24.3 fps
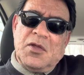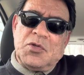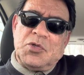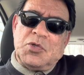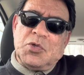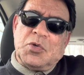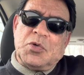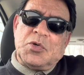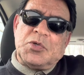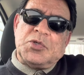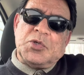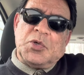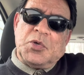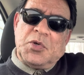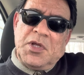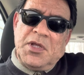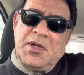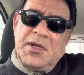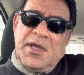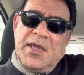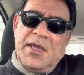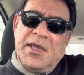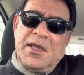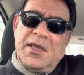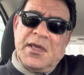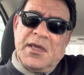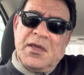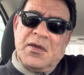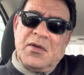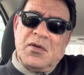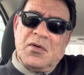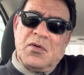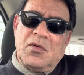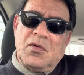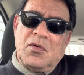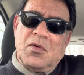चोर चोरी रहेंगे
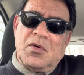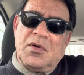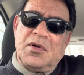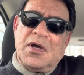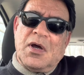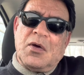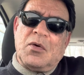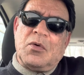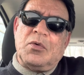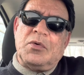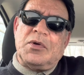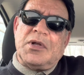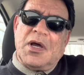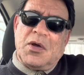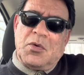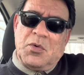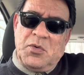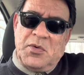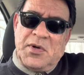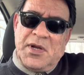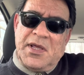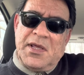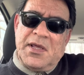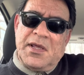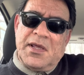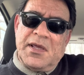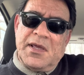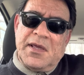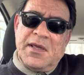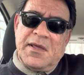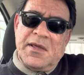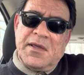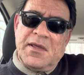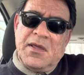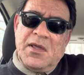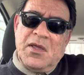और डाकू डाकू
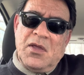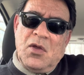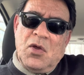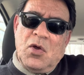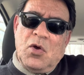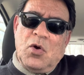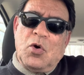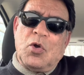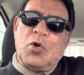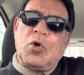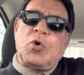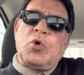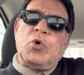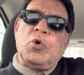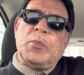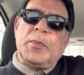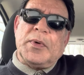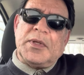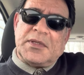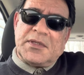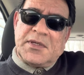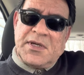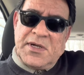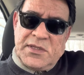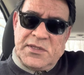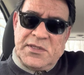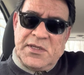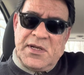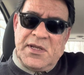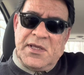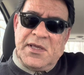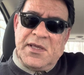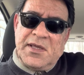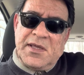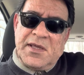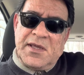रहेंगे और हुकूमत करते
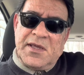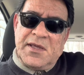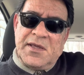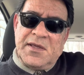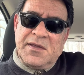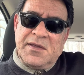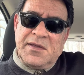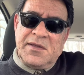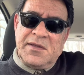रहेंगे